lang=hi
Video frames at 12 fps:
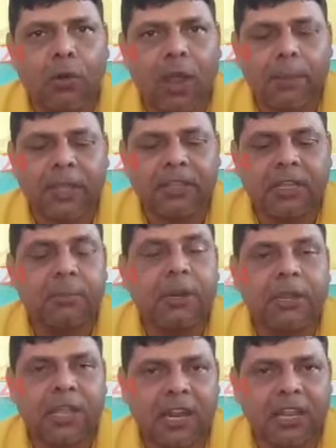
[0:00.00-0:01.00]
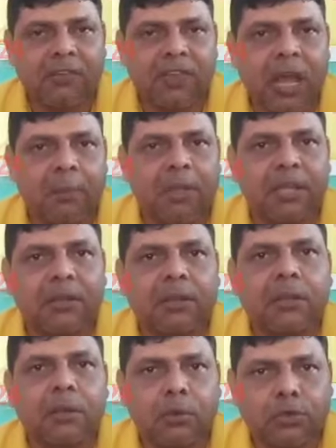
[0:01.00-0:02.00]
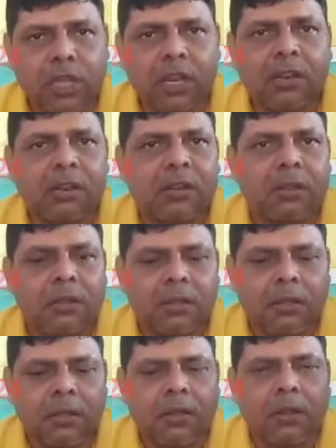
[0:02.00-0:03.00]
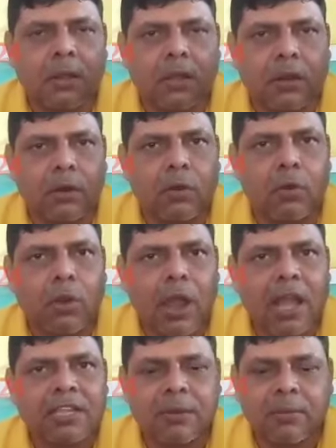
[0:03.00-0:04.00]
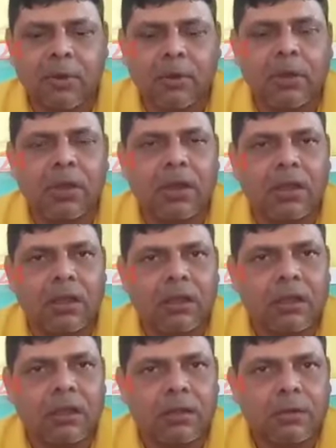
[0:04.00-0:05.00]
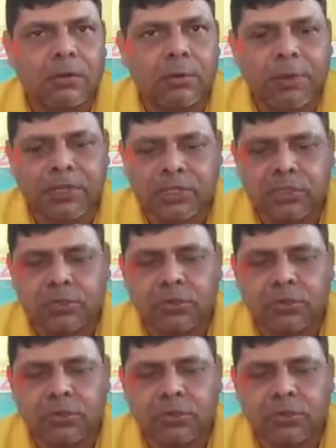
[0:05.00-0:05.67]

लोगों का बेहतरीन मैंने मतलब खेल की विधा में कुशल लोगों का आज हम लोग उन